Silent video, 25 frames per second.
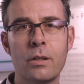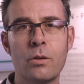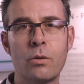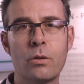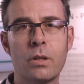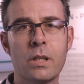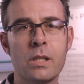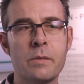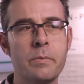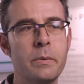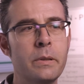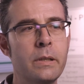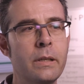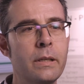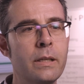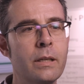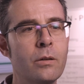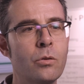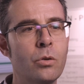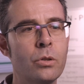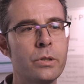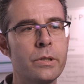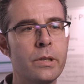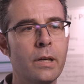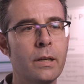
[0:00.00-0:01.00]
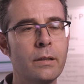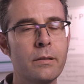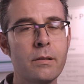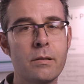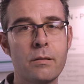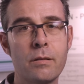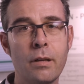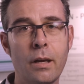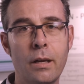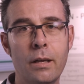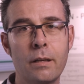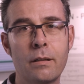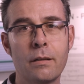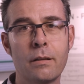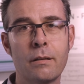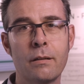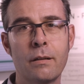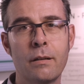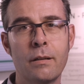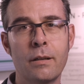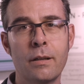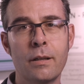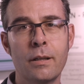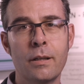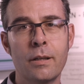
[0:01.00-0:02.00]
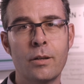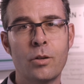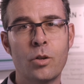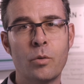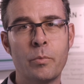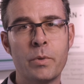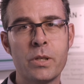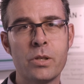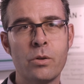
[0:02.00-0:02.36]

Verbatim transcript: Du kannst mit denen in Kontakt treten und